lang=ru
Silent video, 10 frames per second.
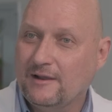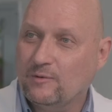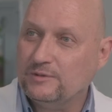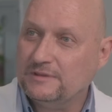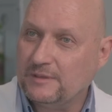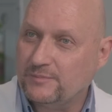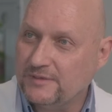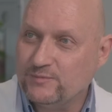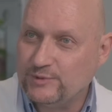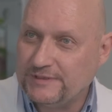Угу. Он
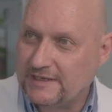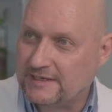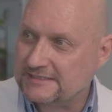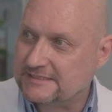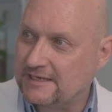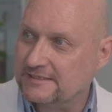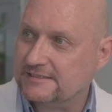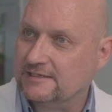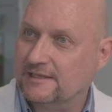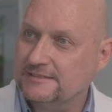напрямую не
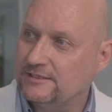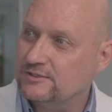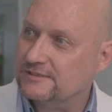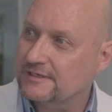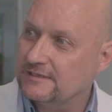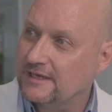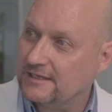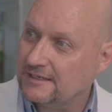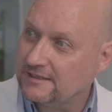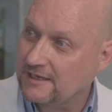касается классической
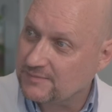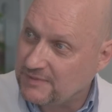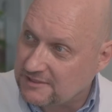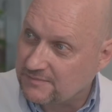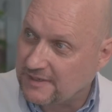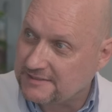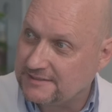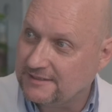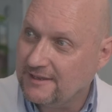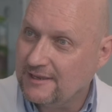эндокринной
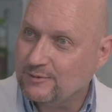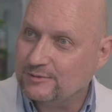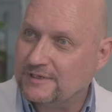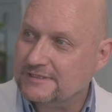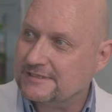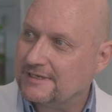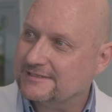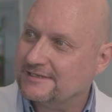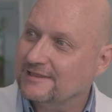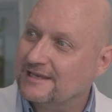орбитопатии, он
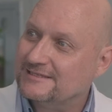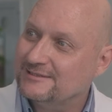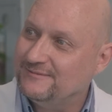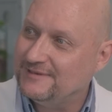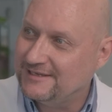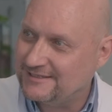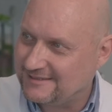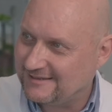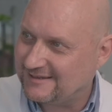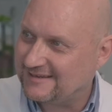касается
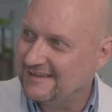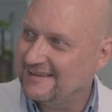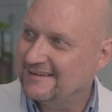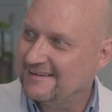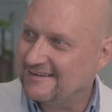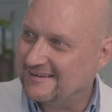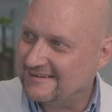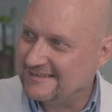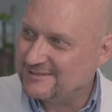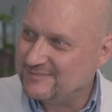глазодвигательных
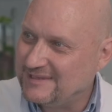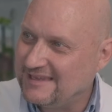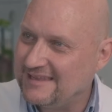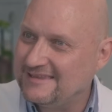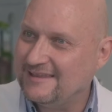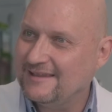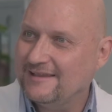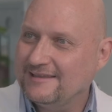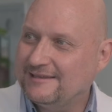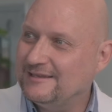Э, изменений
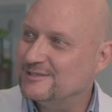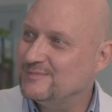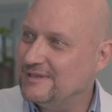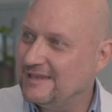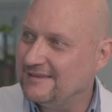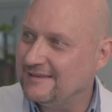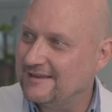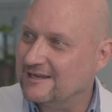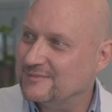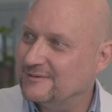или изменений,
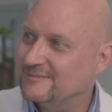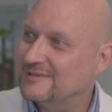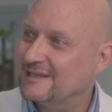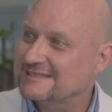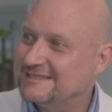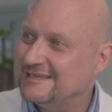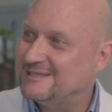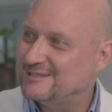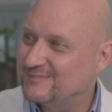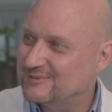как мы говорим, глазные
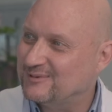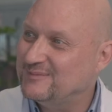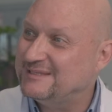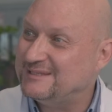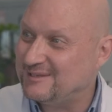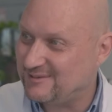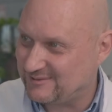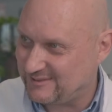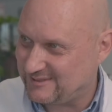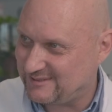симптомы
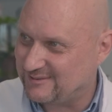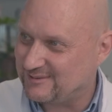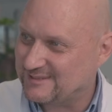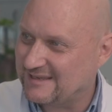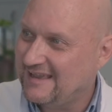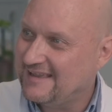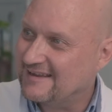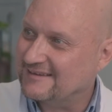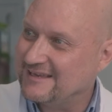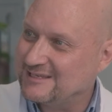тиреотоксикоза,
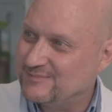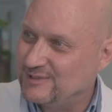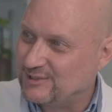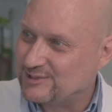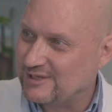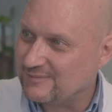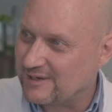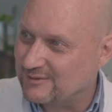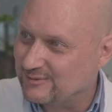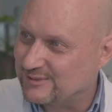когда избыточная
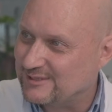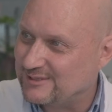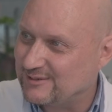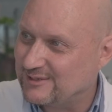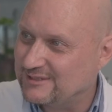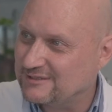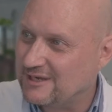продукция тиреоидных